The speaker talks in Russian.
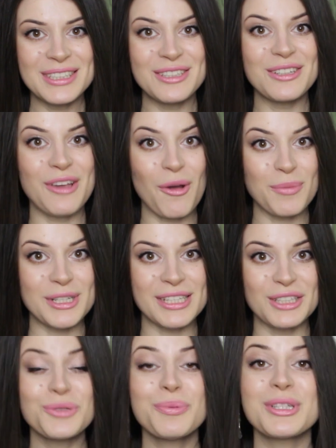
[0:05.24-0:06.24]
видео я вам
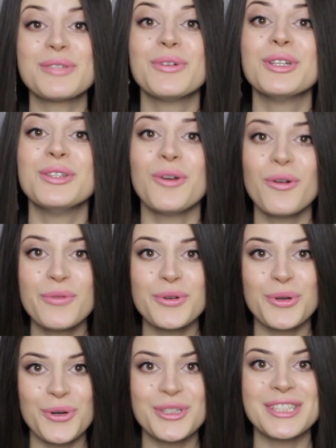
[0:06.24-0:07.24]
расскажу про свой
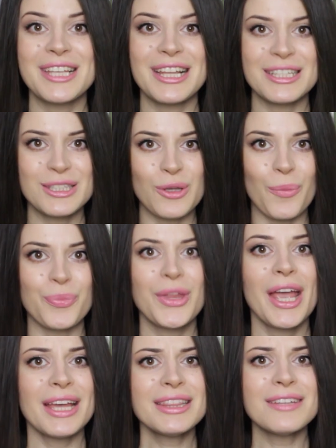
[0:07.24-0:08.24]
новый уход за лицом.
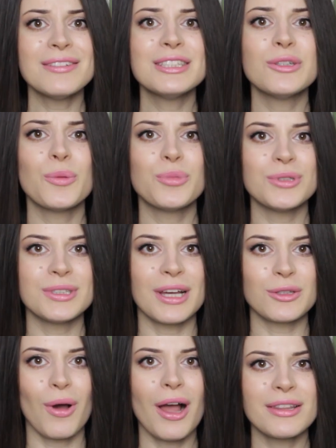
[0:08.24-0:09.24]
Это видео будет
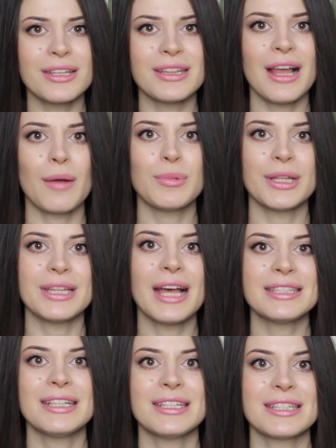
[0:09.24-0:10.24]
актуально для
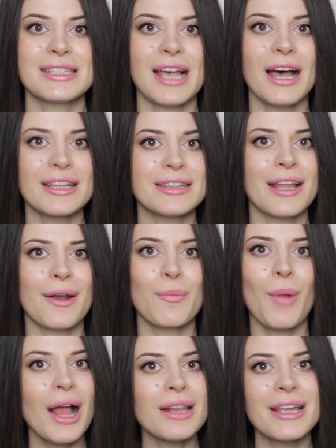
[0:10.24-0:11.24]
обладательниц от
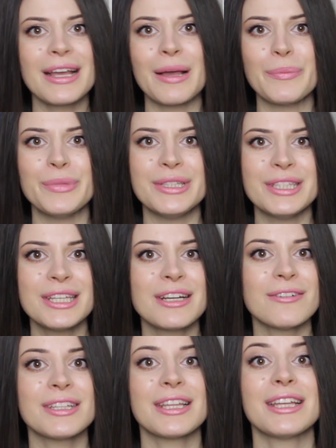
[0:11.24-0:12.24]
нормальной,
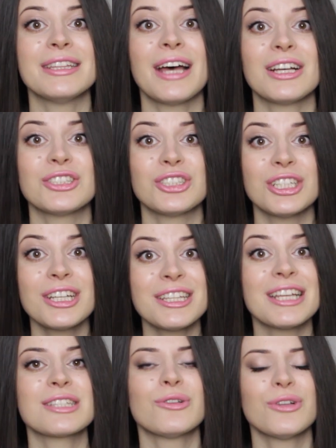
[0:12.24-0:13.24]
комбинированной до
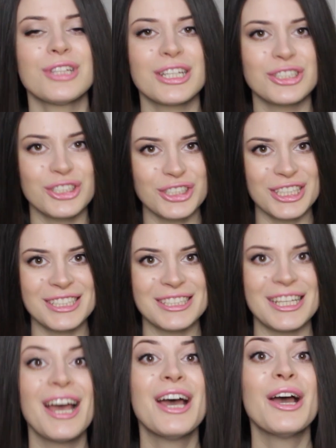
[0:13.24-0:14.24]
жирной склонной к
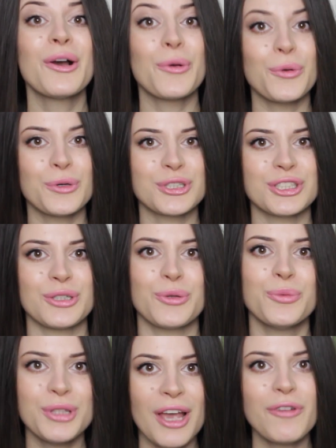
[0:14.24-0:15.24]
жирности кожи.
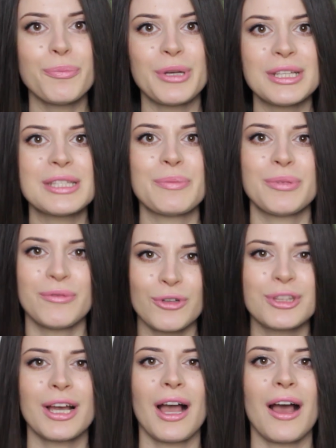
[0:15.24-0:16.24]
У меня, в принципе,
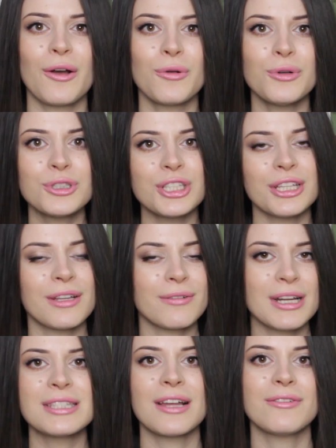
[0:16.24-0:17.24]
вот такая кожа, она в
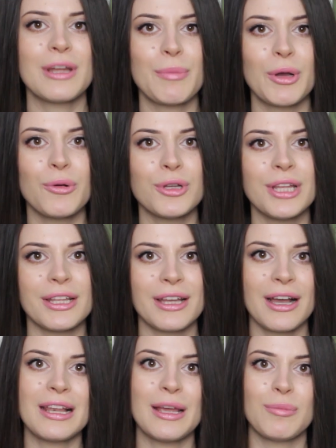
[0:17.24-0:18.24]
разное время года,
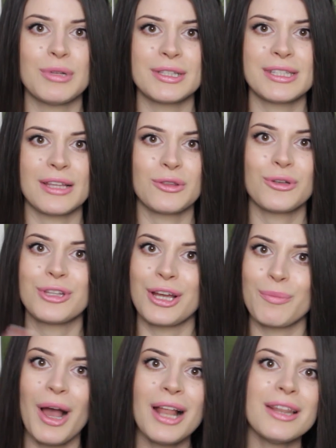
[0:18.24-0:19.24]
она колеблется то
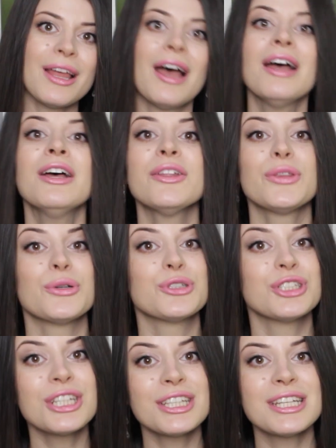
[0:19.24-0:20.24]
нормально, то
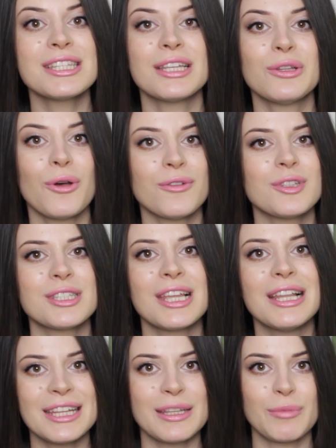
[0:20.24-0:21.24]
жирной
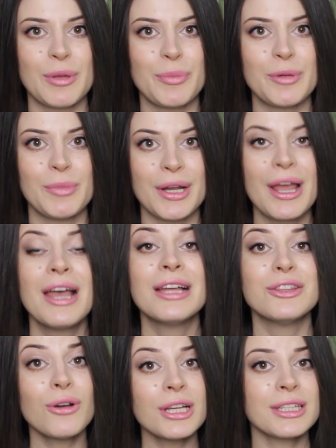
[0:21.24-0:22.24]
становится летом, например.
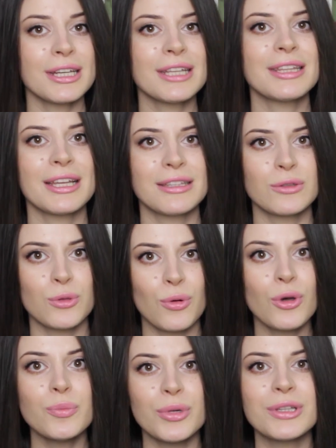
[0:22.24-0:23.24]
Но конкретно этот
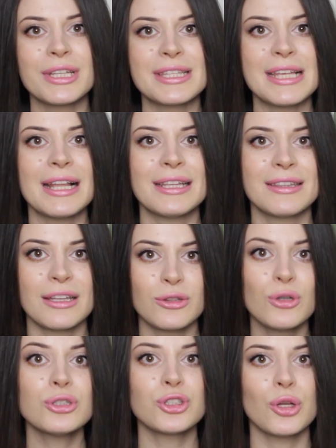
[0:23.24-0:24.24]
уход был нацелен на
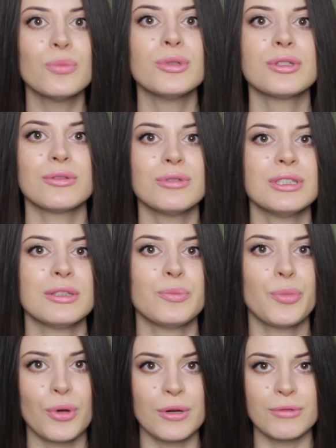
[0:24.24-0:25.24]
то, чтобы
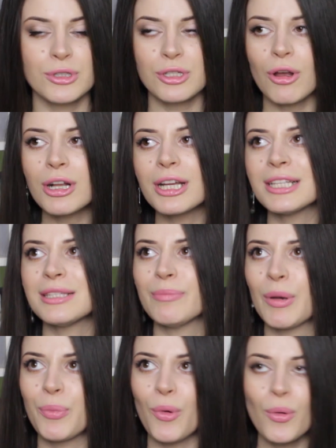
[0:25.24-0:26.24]
сузить поры. Вот сколько я
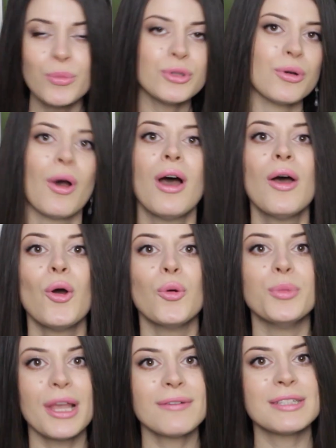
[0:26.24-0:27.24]
себя помню,
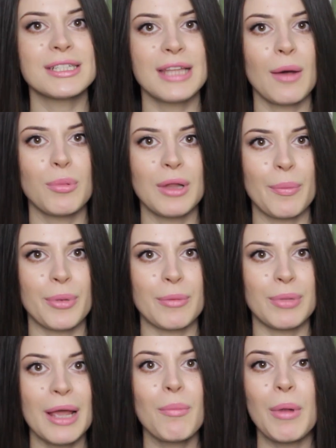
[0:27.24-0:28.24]
у меня всегда была
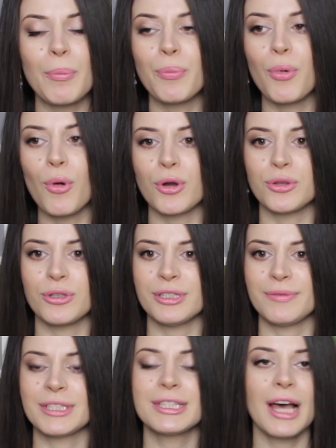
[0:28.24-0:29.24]
проблема пор, то
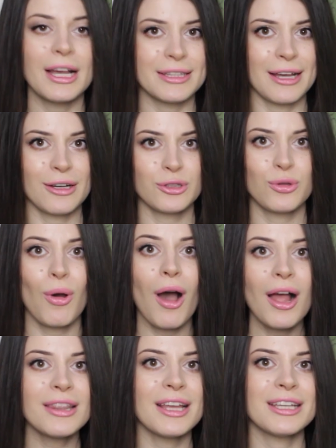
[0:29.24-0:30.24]
есть всегда она
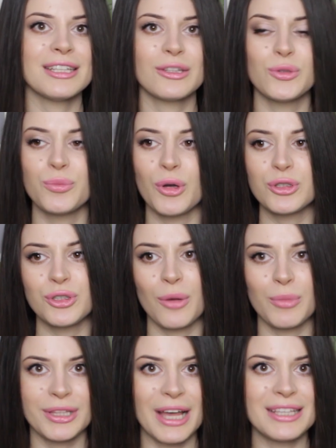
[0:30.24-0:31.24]
актуальна, и я думаю, что
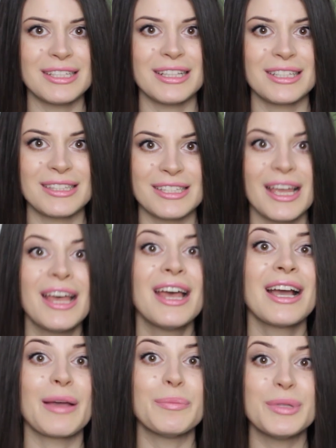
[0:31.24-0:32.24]
обладательницы
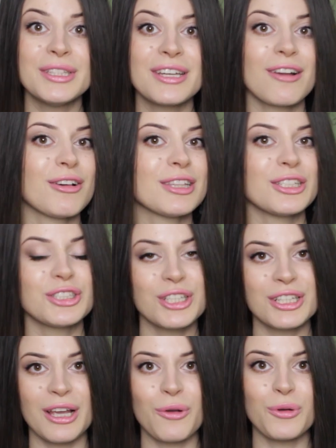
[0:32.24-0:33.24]
комбинированной
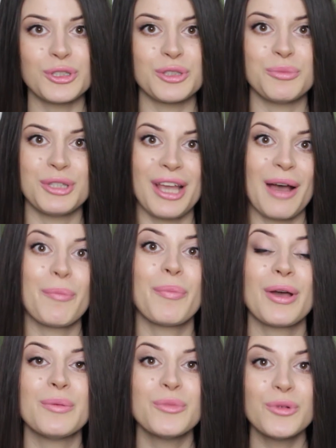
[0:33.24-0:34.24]
жирной кожи меня
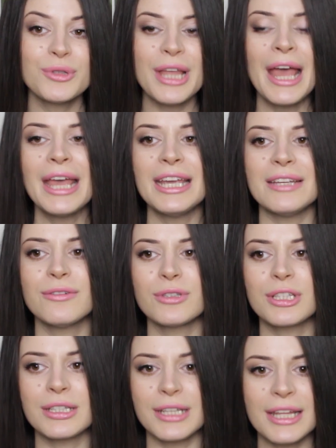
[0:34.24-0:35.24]
поймут. И
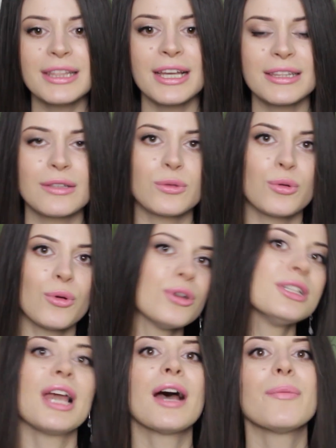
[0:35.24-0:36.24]
вот конкретно этот
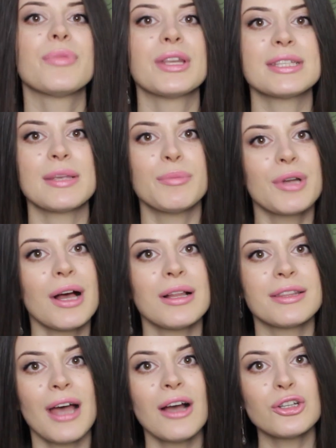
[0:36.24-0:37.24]
уход я
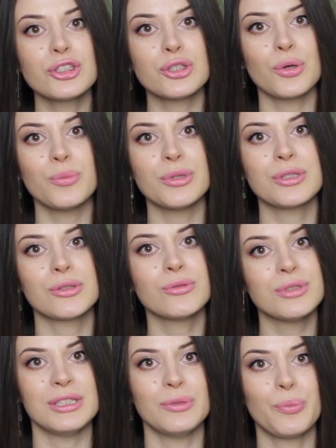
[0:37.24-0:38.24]
собирала так, чтобы
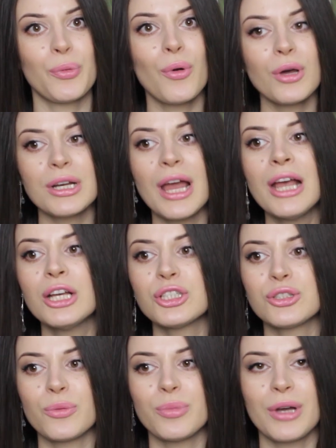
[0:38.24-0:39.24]
сузить поры,
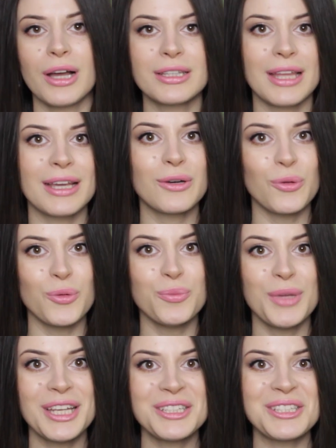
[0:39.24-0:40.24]
чтобы как-то их
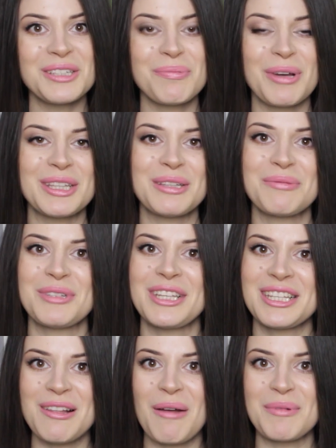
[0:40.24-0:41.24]
уменьшить, поэтому
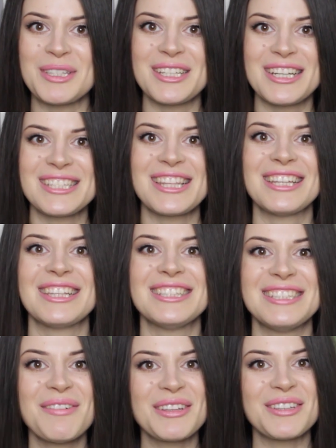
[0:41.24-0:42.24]
если вам интересна эта
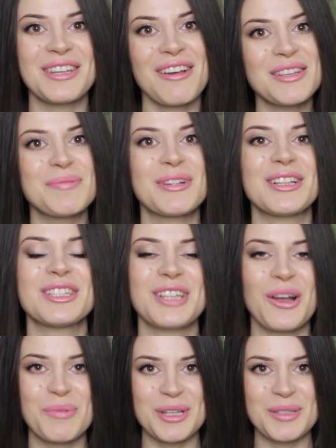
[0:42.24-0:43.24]
тема, то я вас приглашаю к